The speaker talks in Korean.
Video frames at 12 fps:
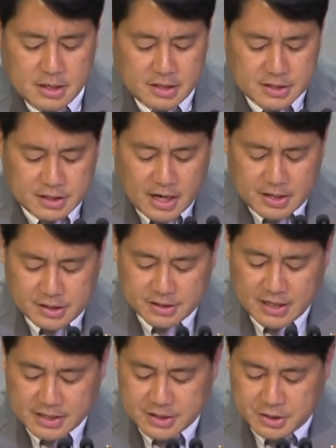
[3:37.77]

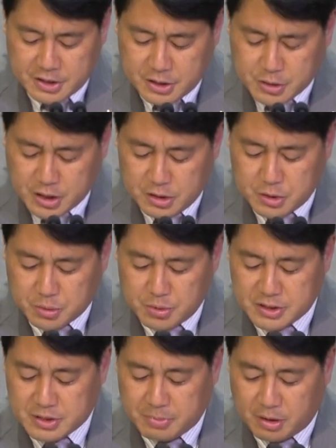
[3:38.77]
이스라엘은 자신들이 죄를
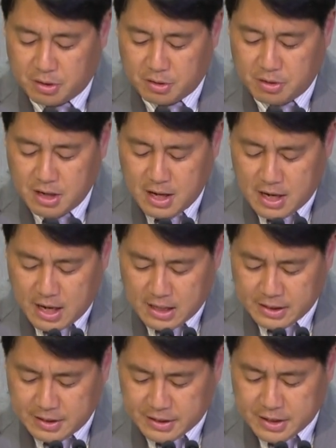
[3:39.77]
짓고 있으며
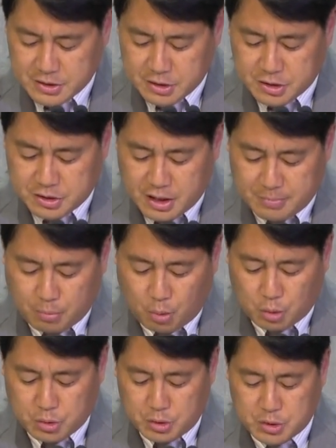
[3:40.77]
하나님께서 그들의
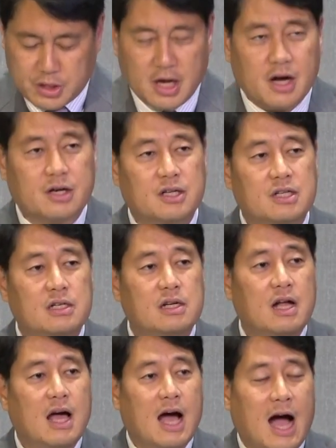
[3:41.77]
모든 죄악을
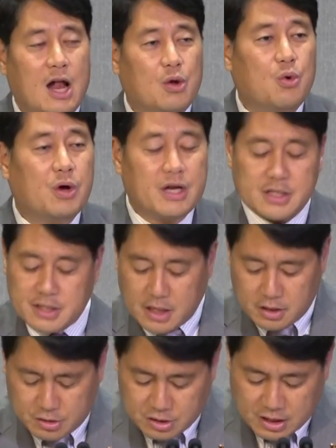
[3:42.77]
알고
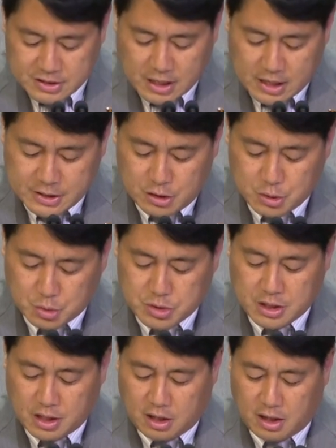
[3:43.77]
계신다는 그러한
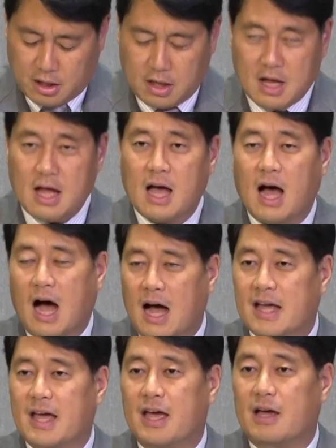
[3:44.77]
사실조차
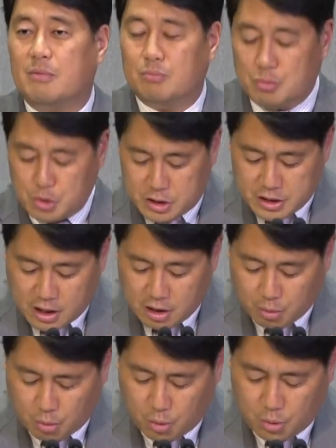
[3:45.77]
아예
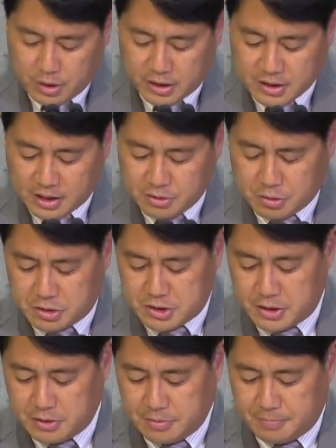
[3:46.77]
무시하고 있다는
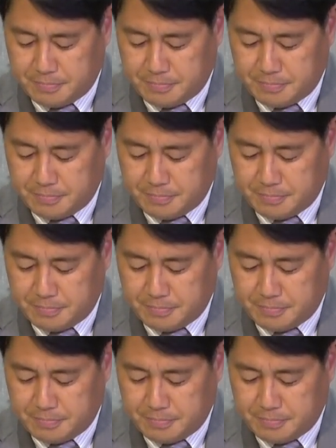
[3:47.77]
것이에요.